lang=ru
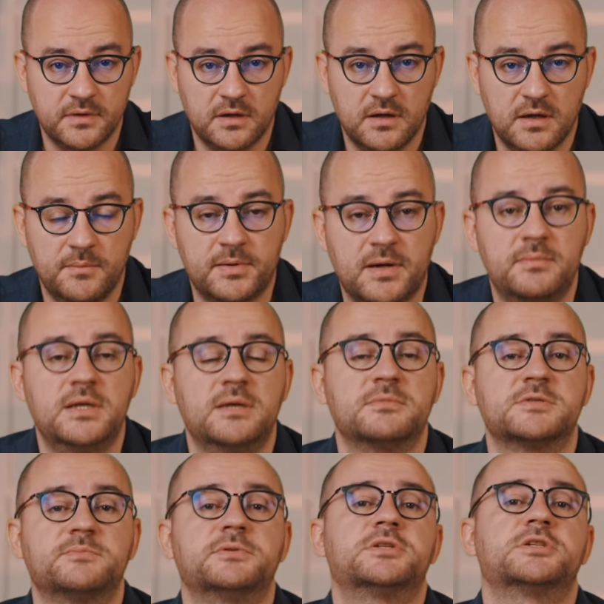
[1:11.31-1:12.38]
Э,
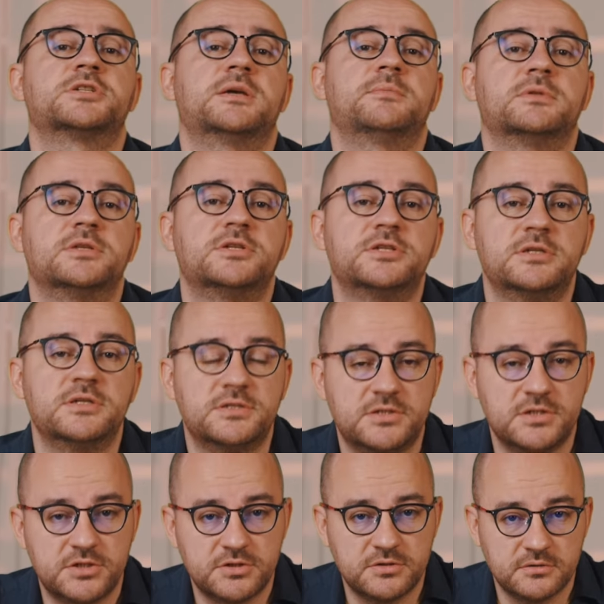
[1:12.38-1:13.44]
проблемы с платежами начались
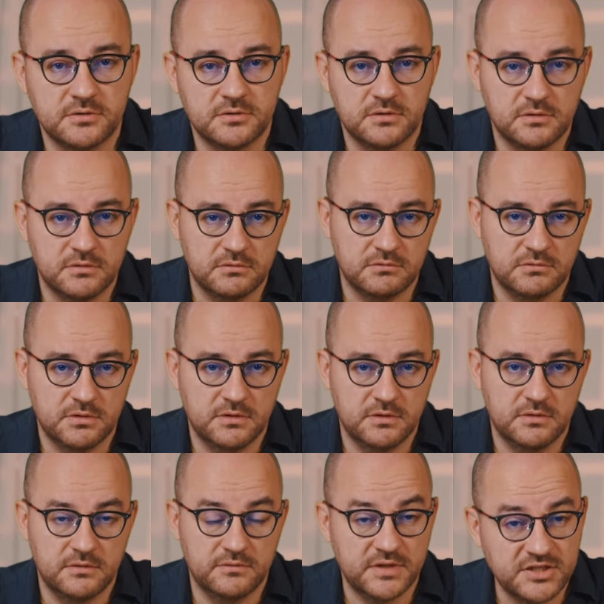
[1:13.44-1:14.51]
еще
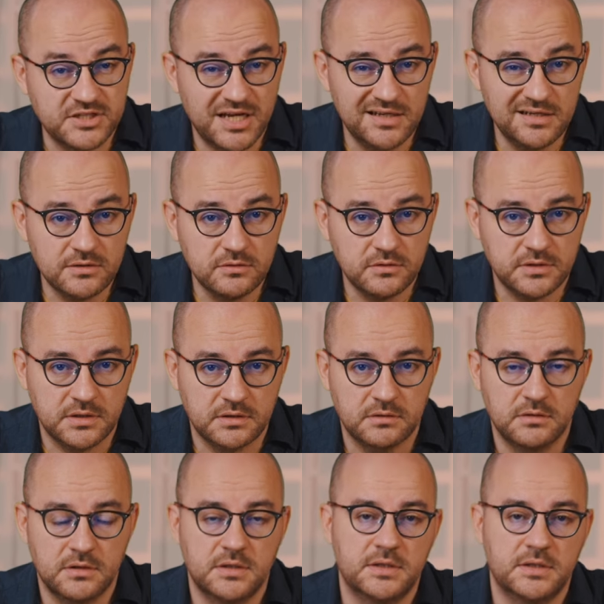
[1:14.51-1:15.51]
в начале года,